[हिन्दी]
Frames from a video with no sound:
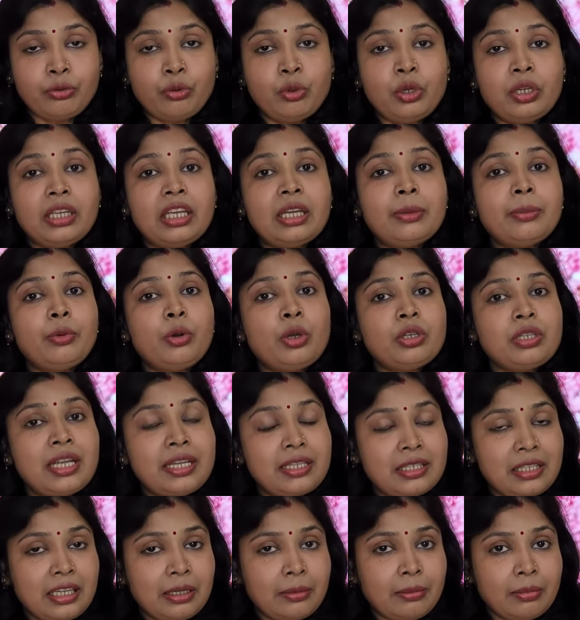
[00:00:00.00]
फूड के
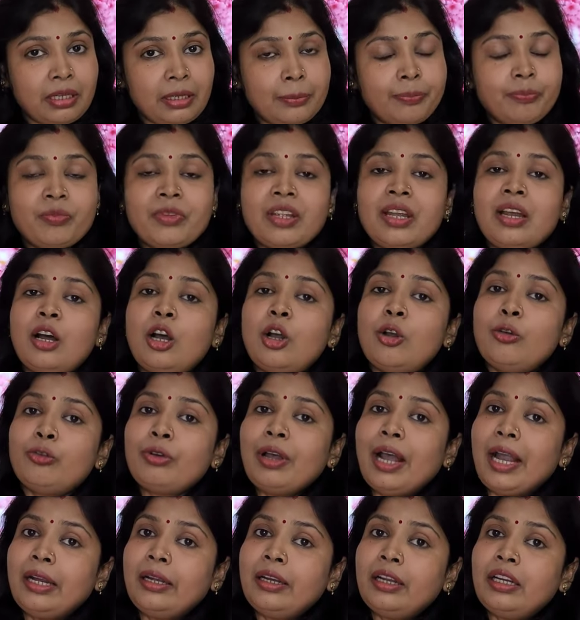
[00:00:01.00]
प्रोसेसिंग में और
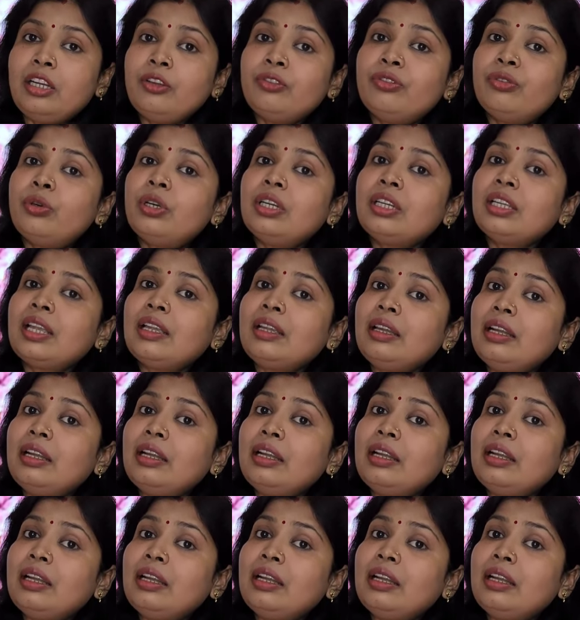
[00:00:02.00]
फाइनली फूड के